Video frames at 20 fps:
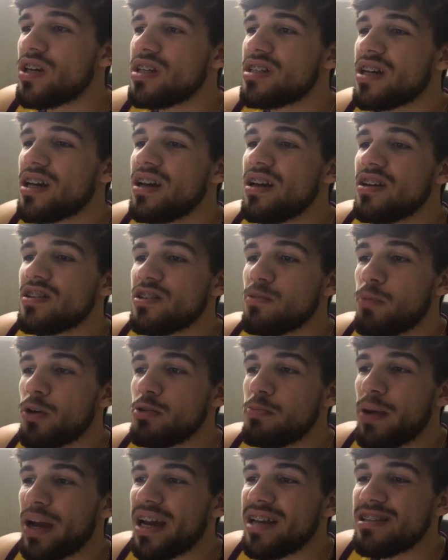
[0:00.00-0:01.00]
seja, você
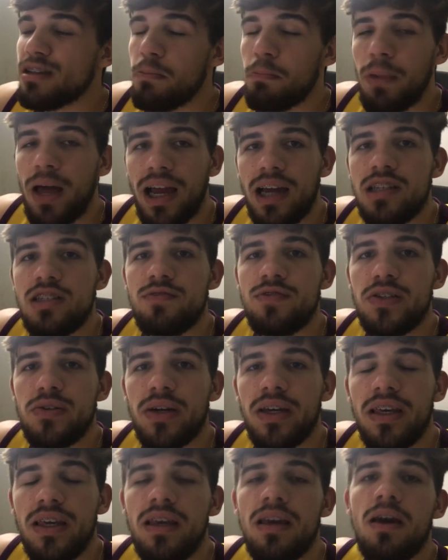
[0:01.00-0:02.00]
pode pegar essa placa de
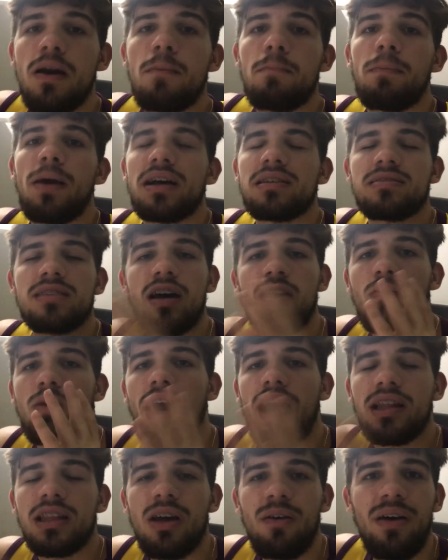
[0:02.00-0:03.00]
vídeo aqui, passar no
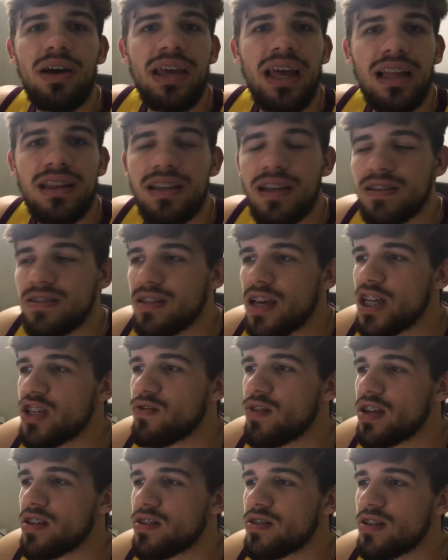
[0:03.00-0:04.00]
cartão aí até
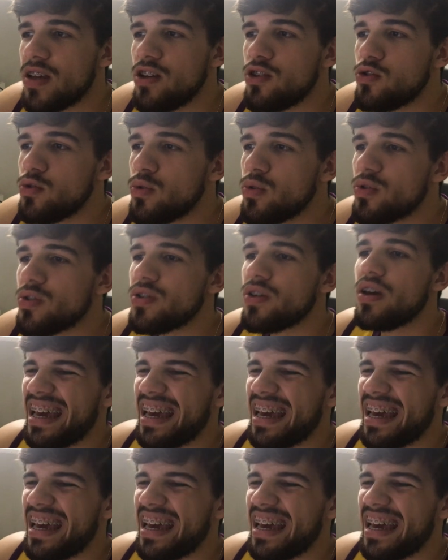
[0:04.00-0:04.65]
seis vezes sem juros.